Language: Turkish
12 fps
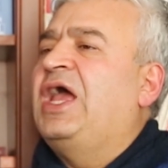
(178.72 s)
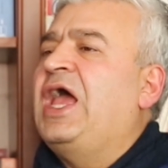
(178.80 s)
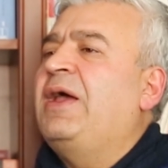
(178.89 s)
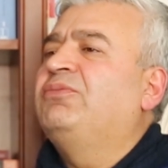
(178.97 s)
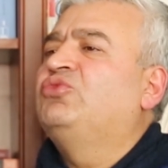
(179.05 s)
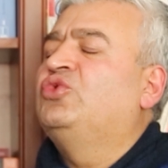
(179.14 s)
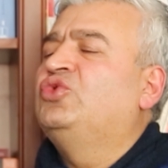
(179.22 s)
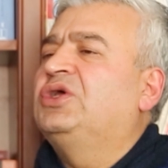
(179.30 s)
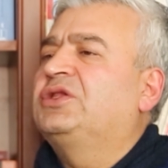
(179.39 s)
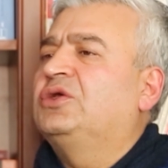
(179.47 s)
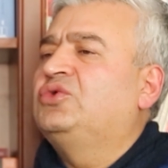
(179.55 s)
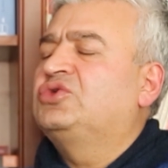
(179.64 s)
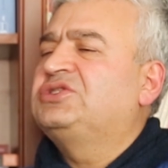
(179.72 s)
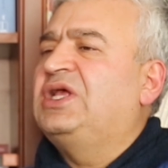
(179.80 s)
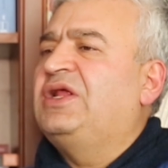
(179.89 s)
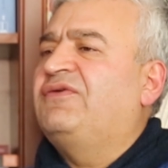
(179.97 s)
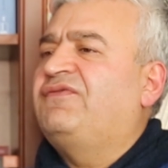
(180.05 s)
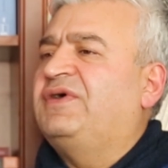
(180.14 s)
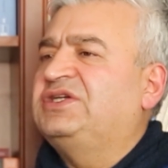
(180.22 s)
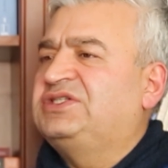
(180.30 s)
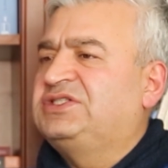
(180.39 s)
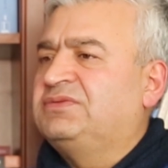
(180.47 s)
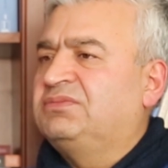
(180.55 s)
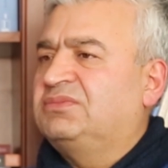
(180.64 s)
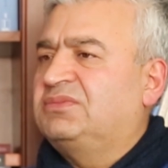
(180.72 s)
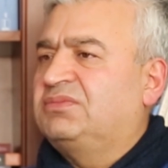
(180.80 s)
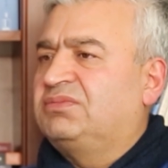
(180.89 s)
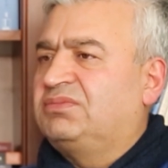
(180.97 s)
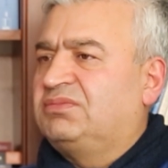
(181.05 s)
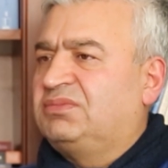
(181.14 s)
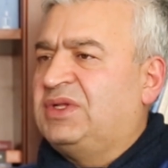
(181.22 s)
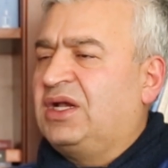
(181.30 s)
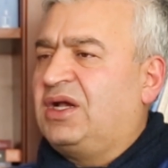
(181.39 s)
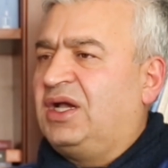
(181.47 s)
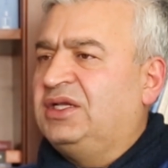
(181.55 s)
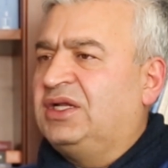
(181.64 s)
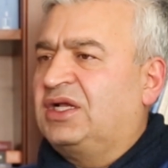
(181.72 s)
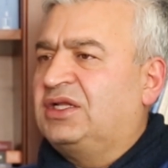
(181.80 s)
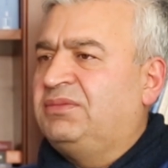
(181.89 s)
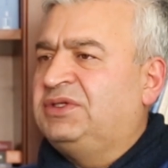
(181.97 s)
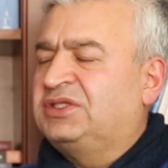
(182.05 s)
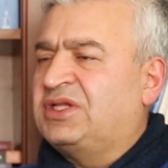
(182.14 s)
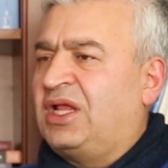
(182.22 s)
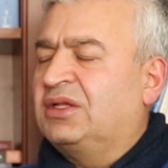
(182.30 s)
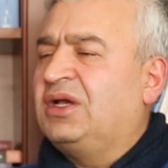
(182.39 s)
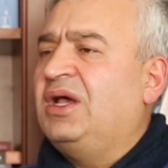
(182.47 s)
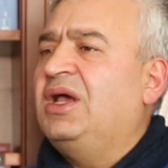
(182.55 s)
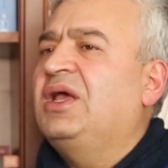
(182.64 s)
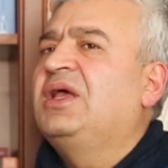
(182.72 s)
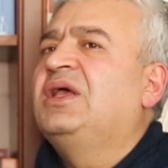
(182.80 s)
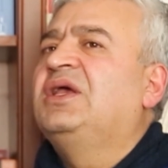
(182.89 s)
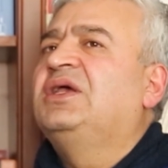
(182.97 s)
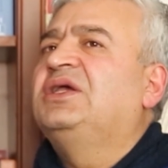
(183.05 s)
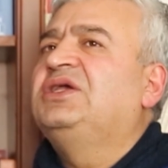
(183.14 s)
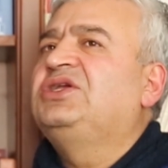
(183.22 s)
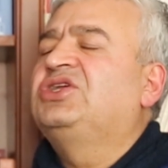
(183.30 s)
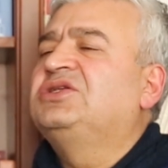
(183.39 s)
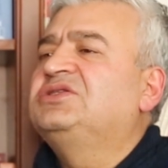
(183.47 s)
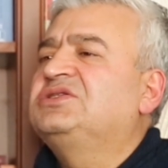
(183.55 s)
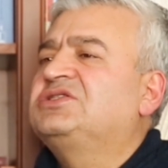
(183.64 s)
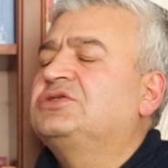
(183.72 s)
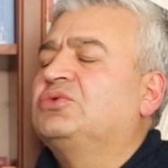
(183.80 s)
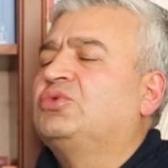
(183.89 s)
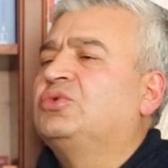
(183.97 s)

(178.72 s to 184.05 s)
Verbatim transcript: hem dünyada yükselen faşizmden kaynaklı bir dalga, ikincisi